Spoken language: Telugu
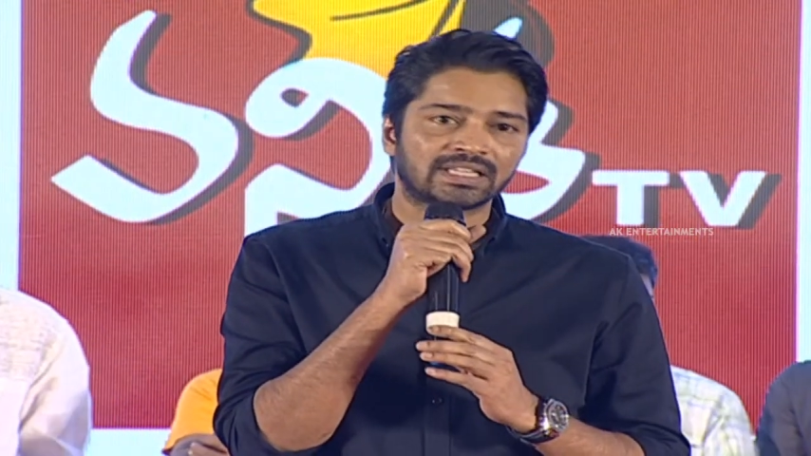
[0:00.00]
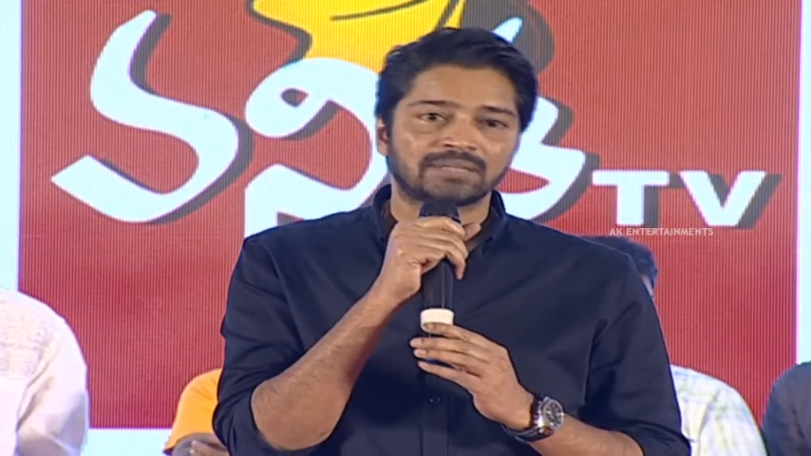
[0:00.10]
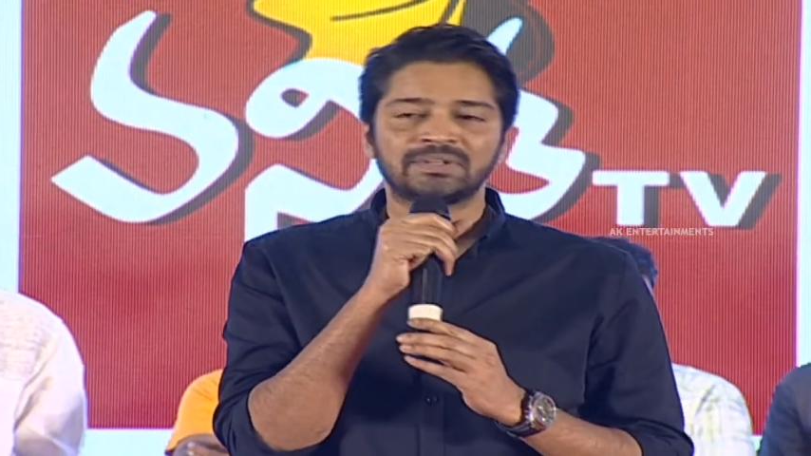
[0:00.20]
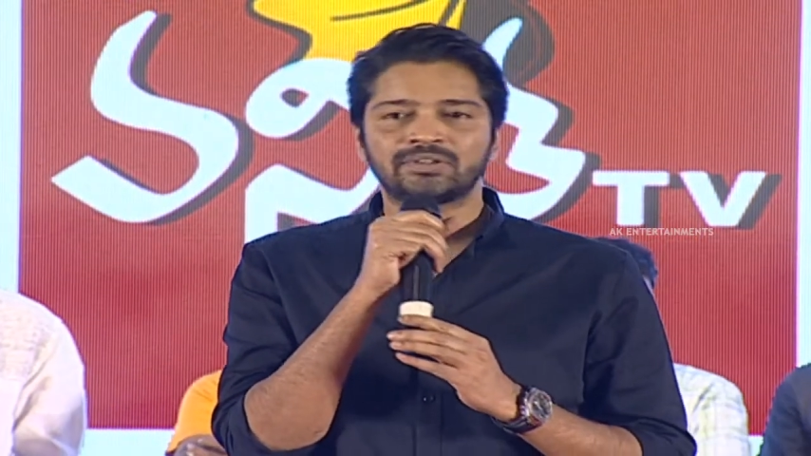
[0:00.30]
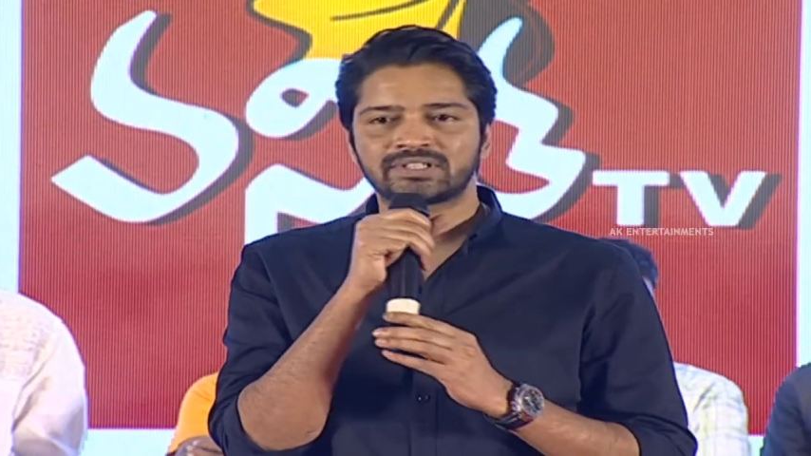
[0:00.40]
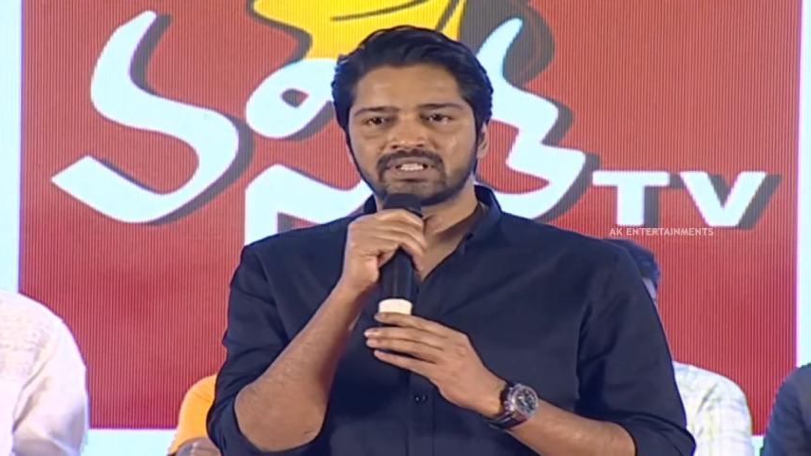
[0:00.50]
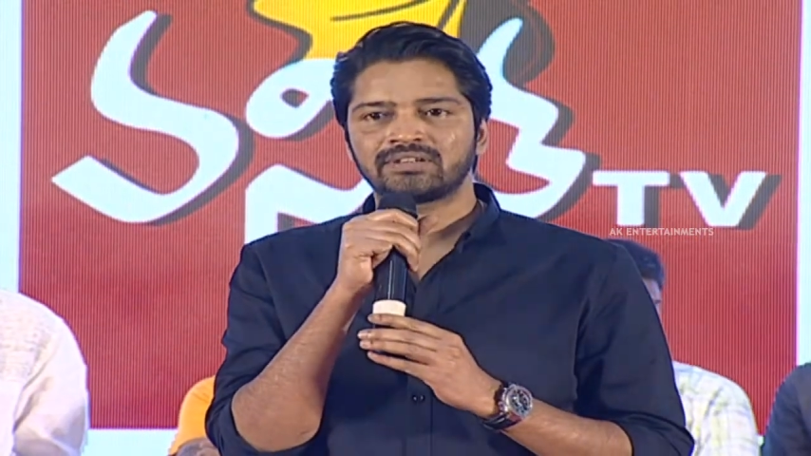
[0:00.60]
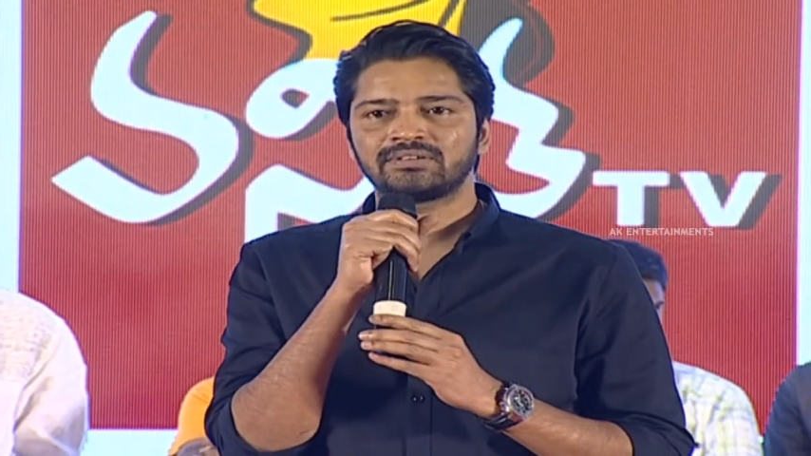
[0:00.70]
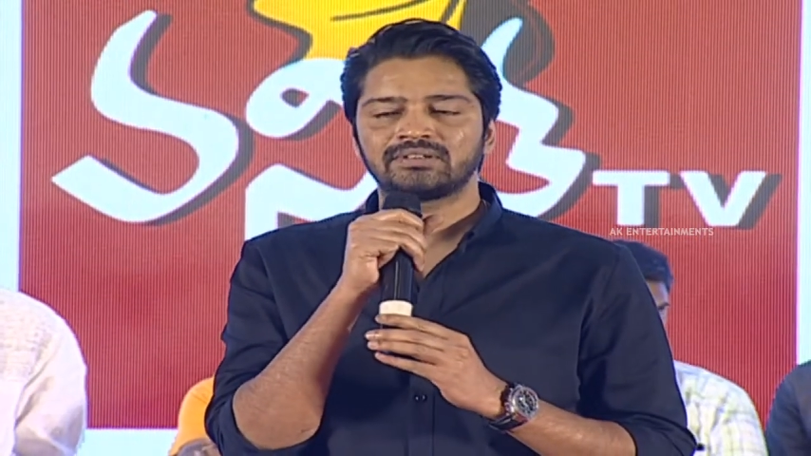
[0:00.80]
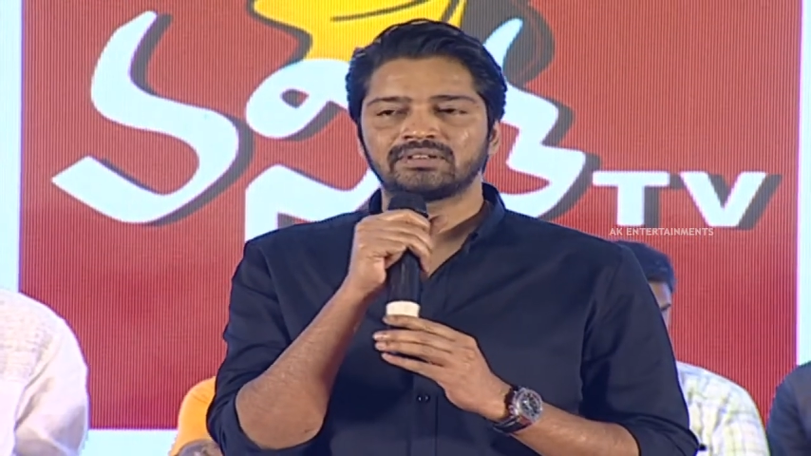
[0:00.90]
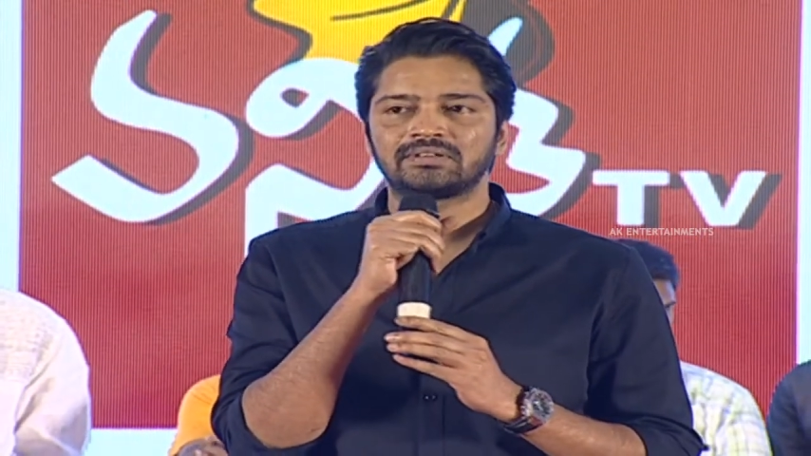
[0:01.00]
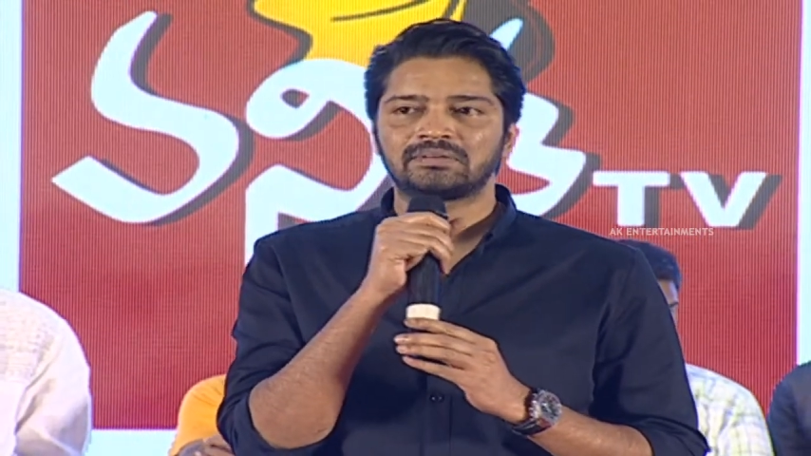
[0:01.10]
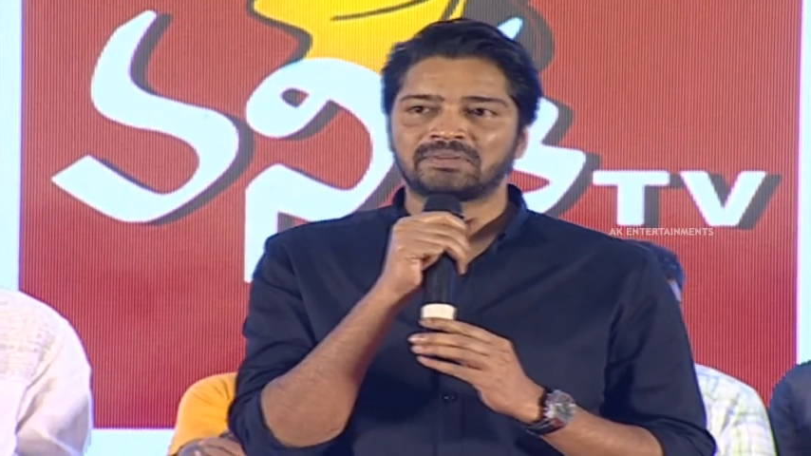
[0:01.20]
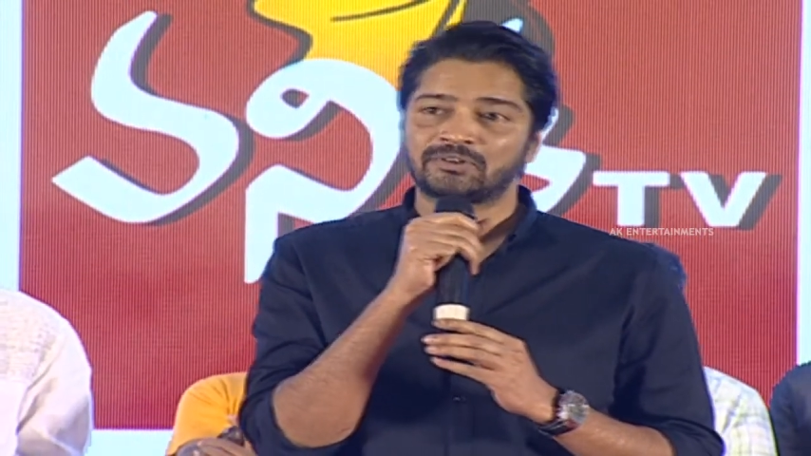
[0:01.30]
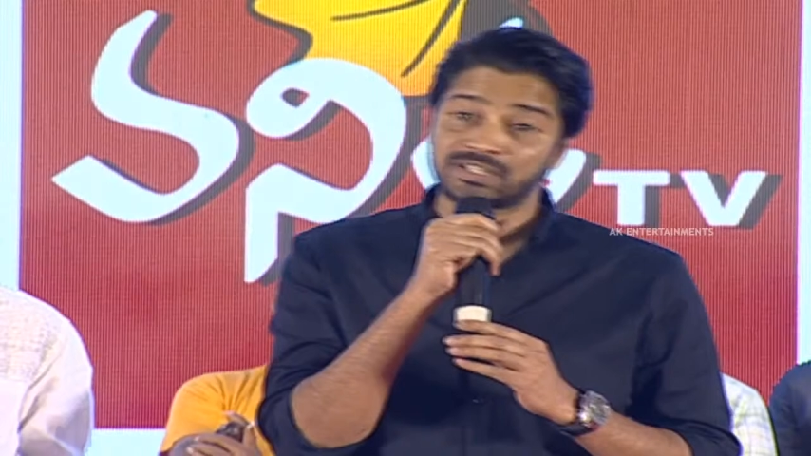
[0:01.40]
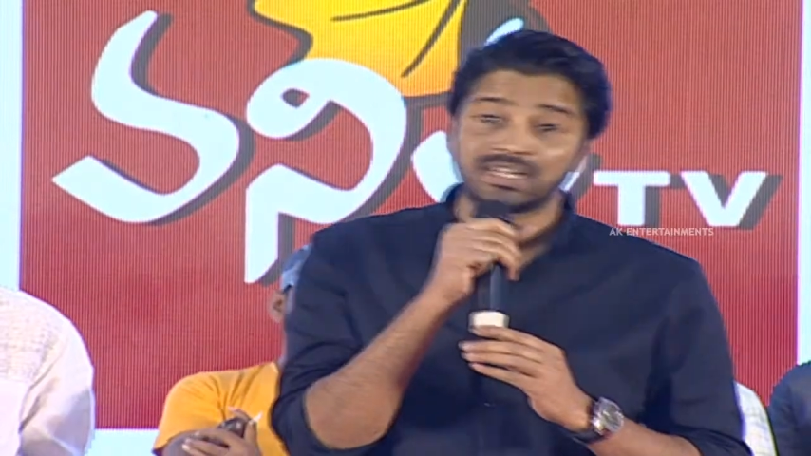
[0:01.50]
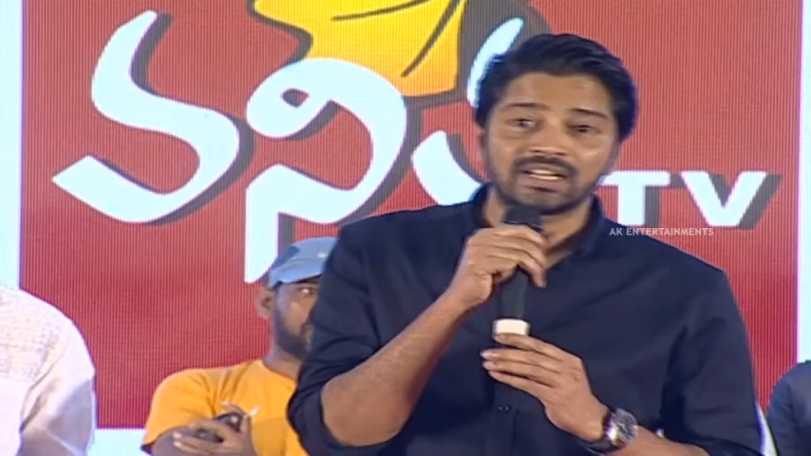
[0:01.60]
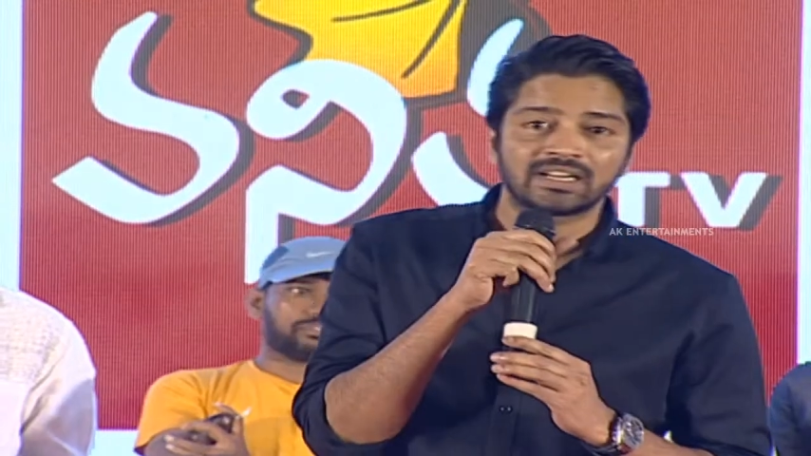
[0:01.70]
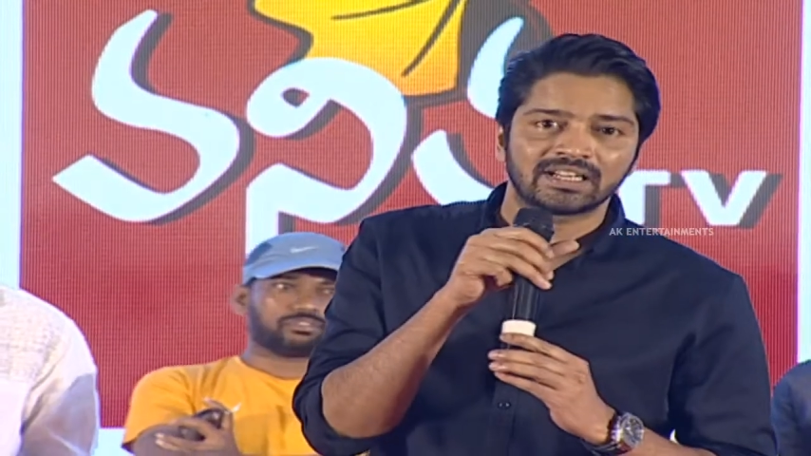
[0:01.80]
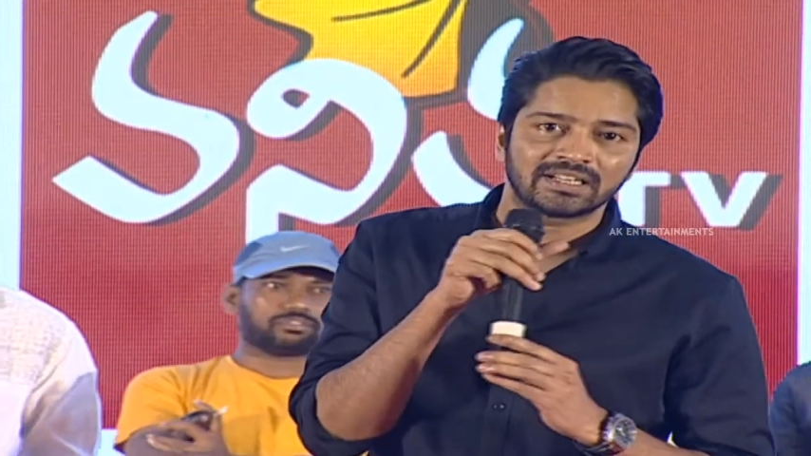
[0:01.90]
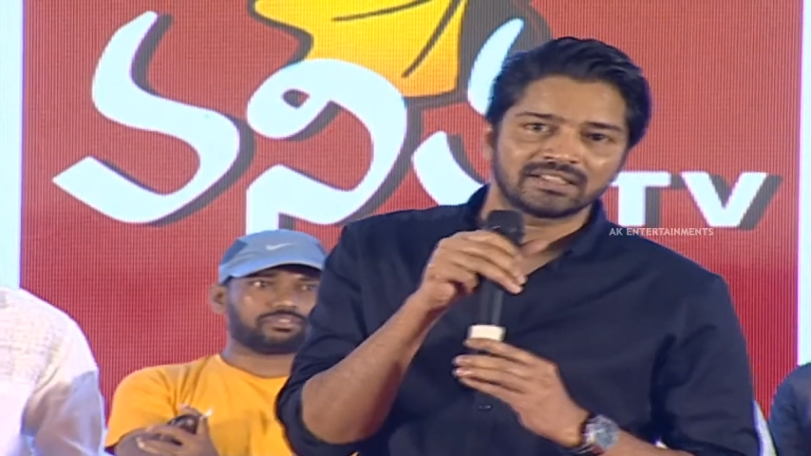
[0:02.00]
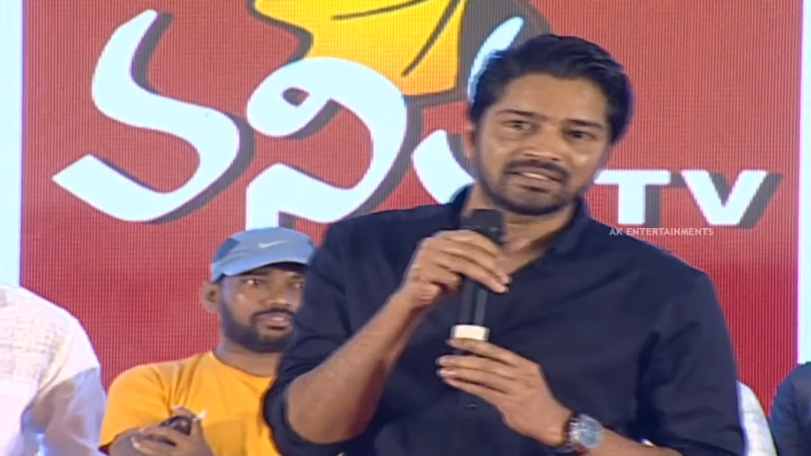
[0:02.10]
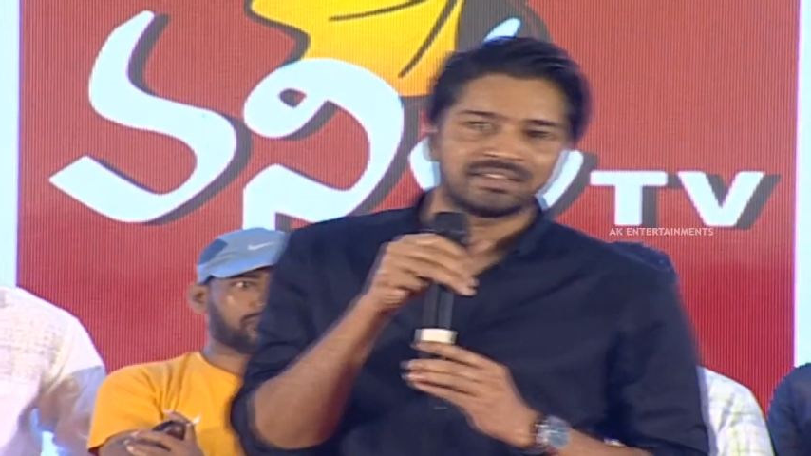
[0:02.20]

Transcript: ఎంతమంది వస్తారు వస్తారా రారా